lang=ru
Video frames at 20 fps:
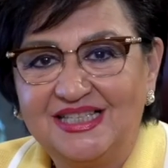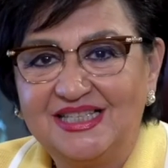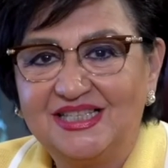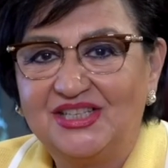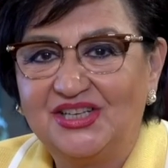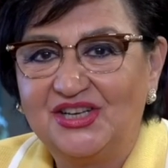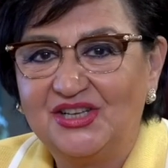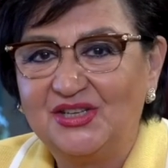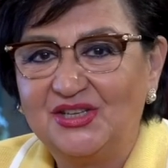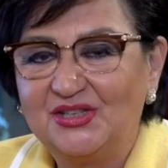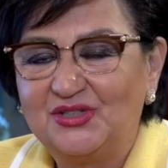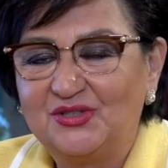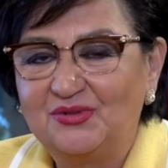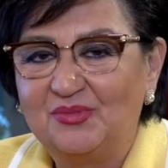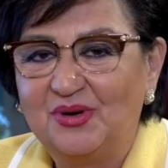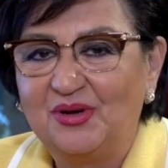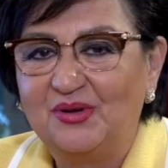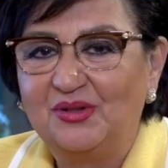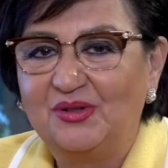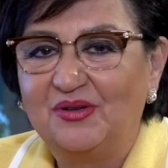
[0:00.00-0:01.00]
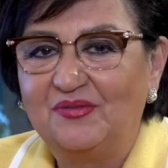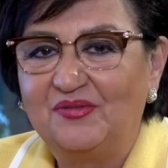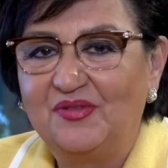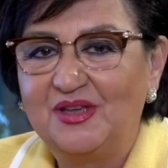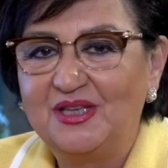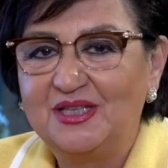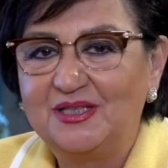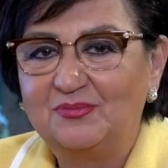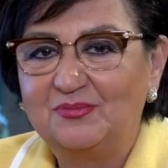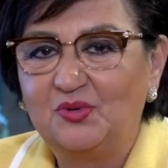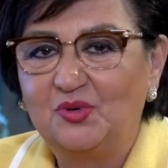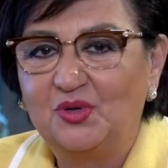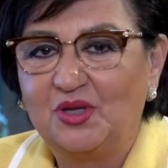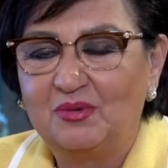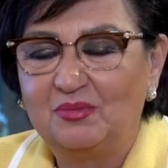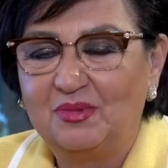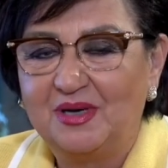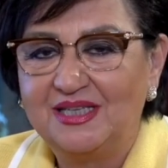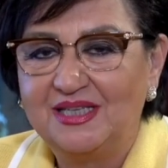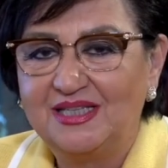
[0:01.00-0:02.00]
страницу мою на Фейсбуке
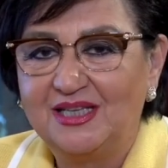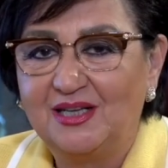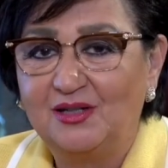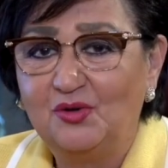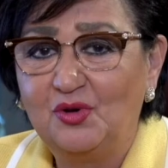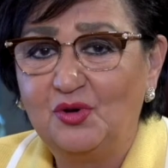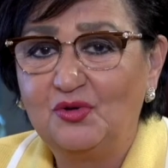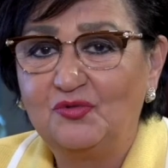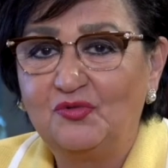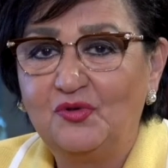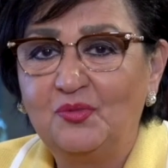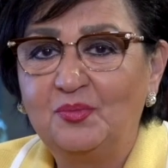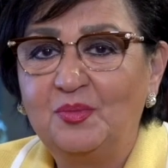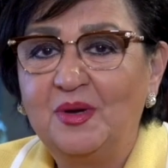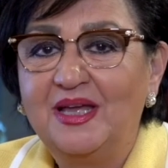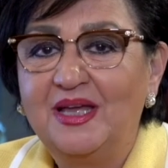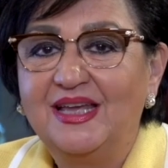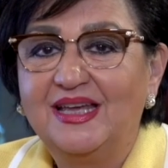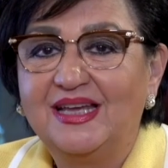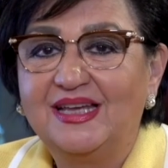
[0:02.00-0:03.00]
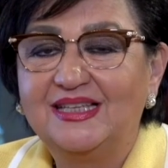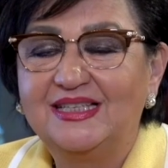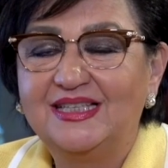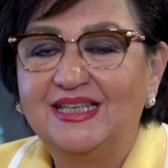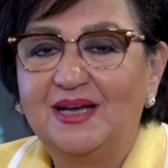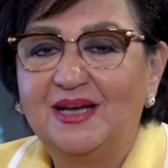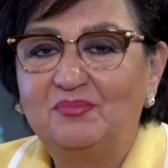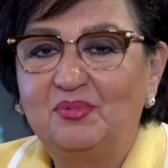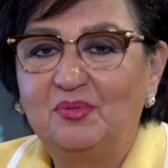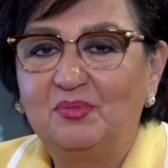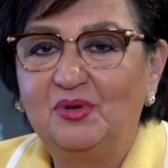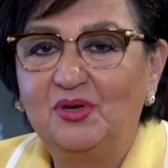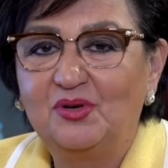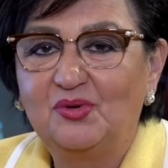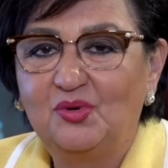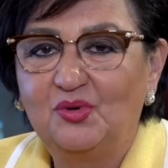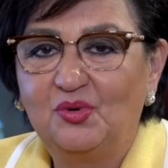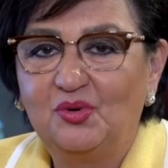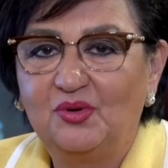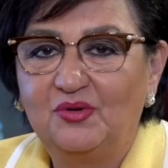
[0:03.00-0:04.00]
MyZLO Group, где я
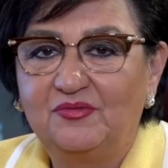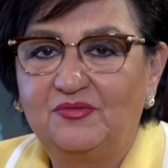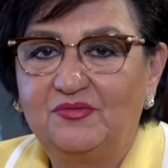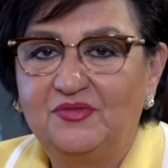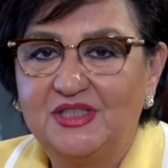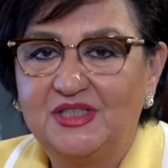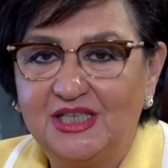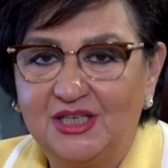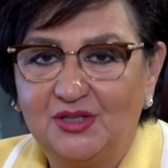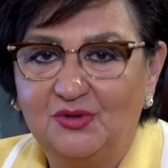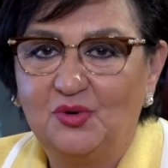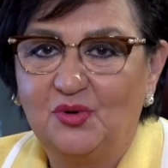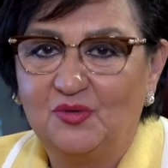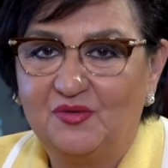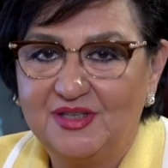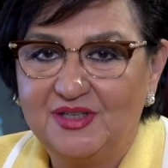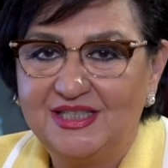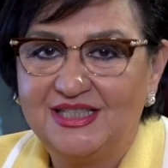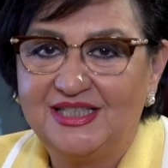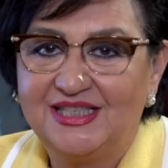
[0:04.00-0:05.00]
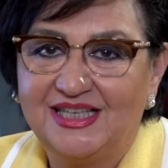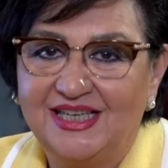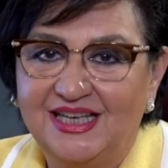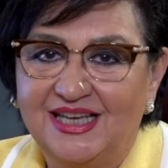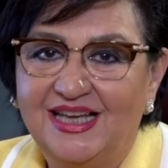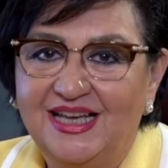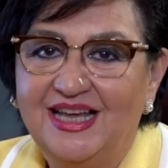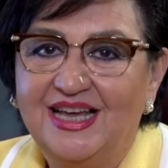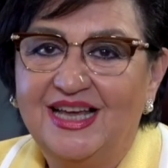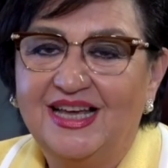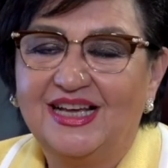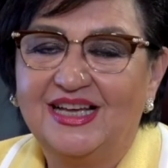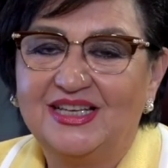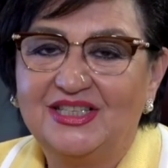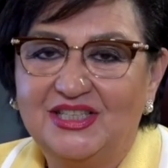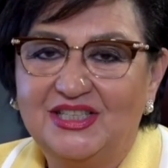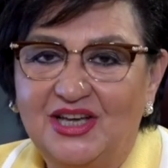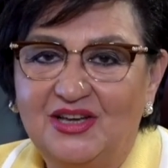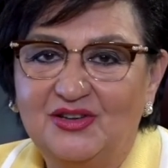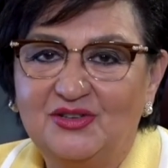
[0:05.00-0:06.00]
публикую все новости,
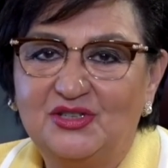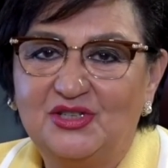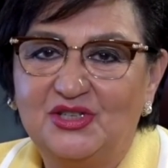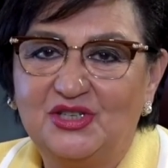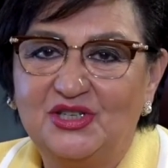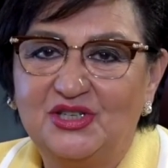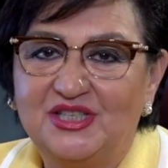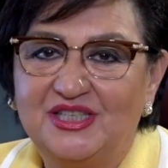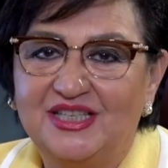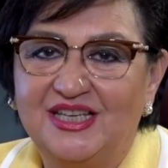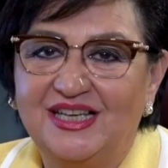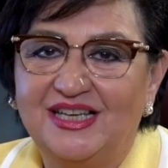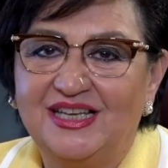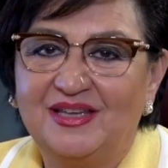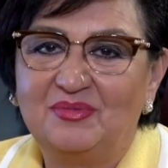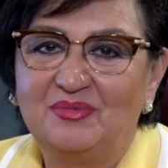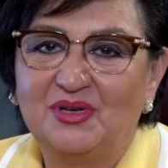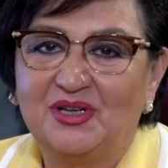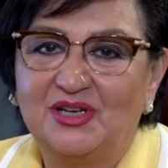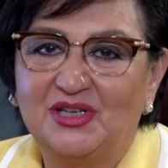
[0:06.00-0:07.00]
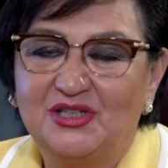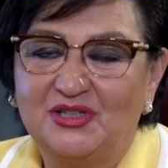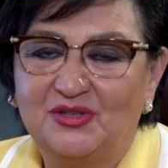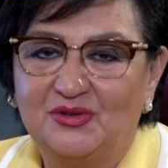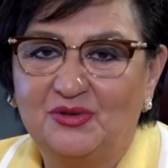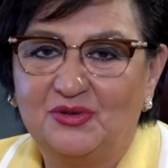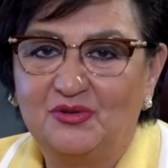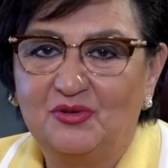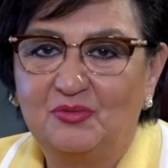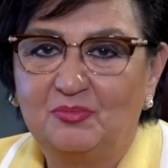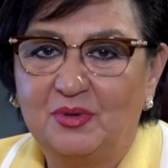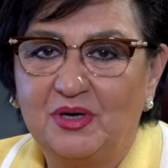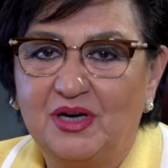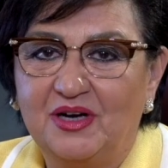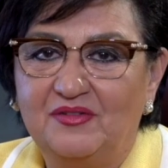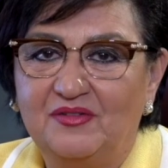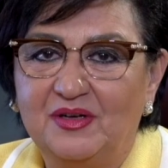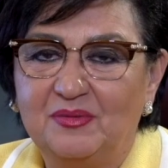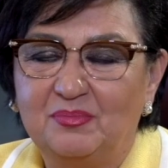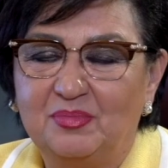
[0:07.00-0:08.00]
касающиеся иммиграционного
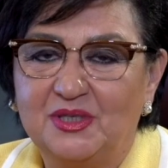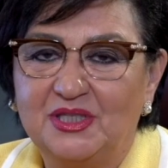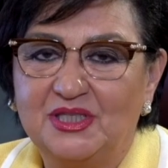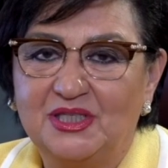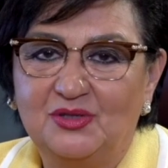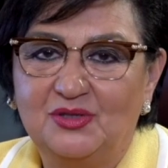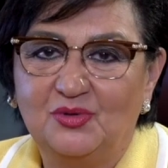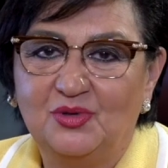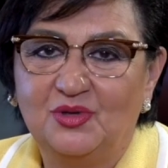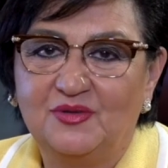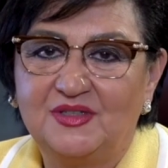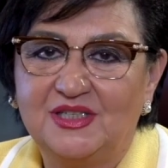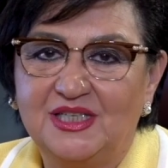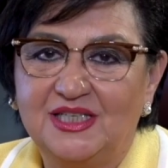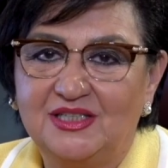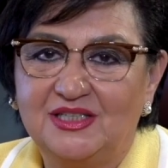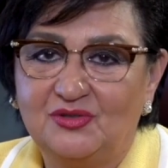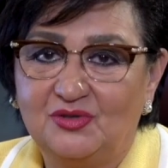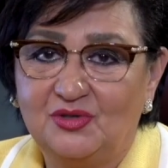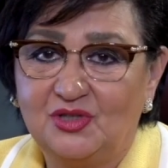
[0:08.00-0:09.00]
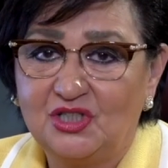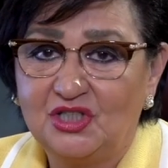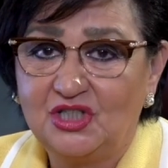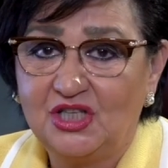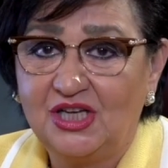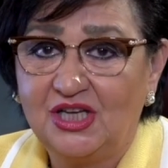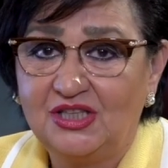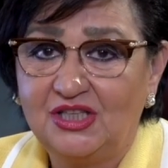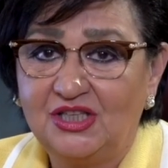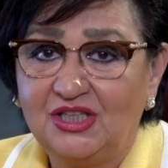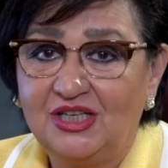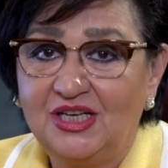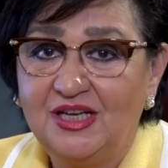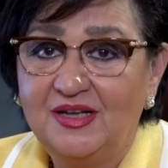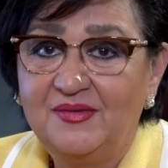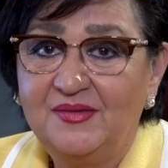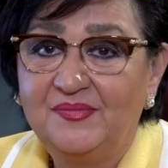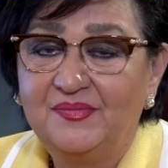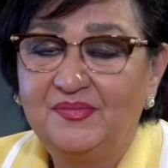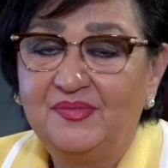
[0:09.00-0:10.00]
права и процедуры в Соединенных Штатах.
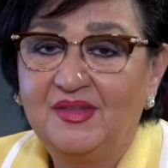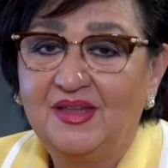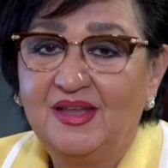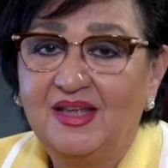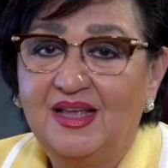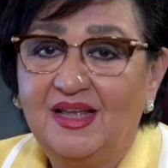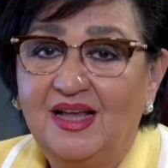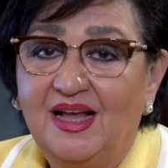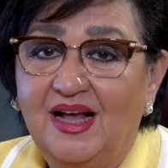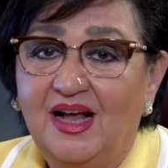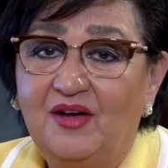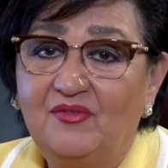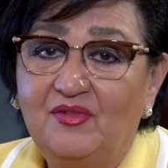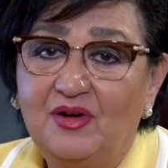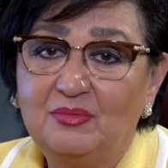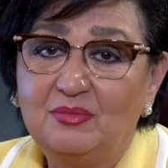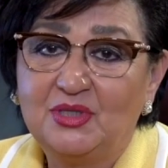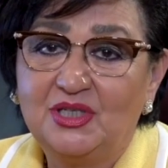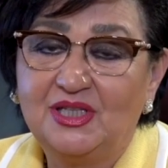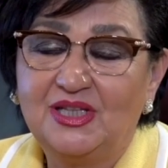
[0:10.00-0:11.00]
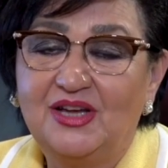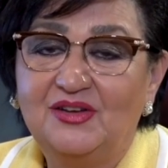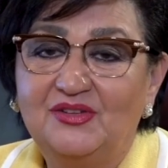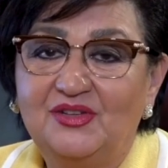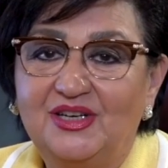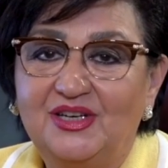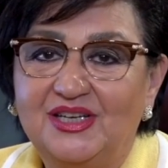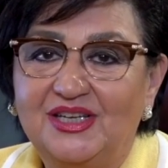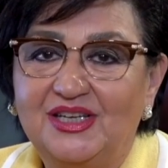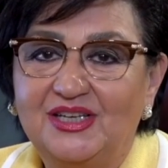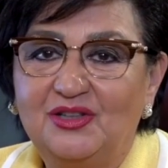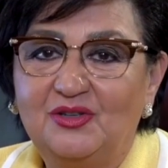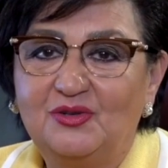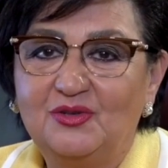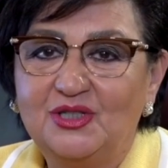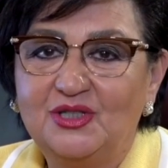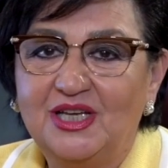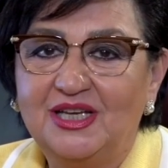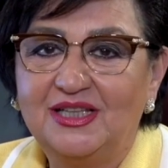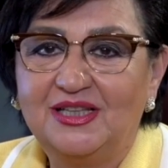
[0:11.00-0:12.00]
А вам желаю, дорогие
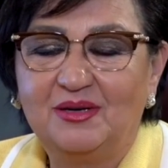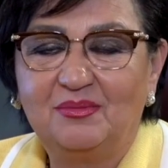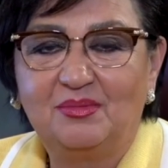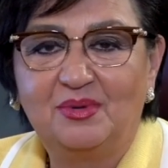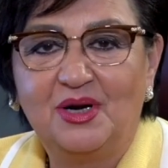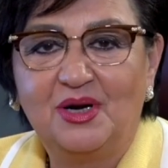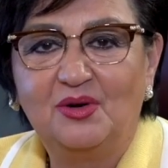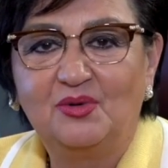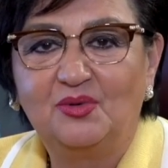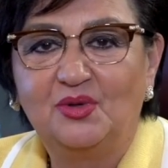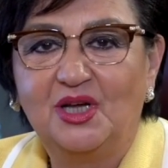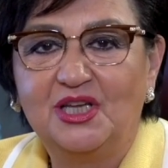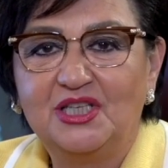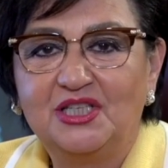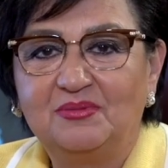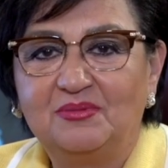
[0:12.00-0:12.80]
друзья, добра, удачи,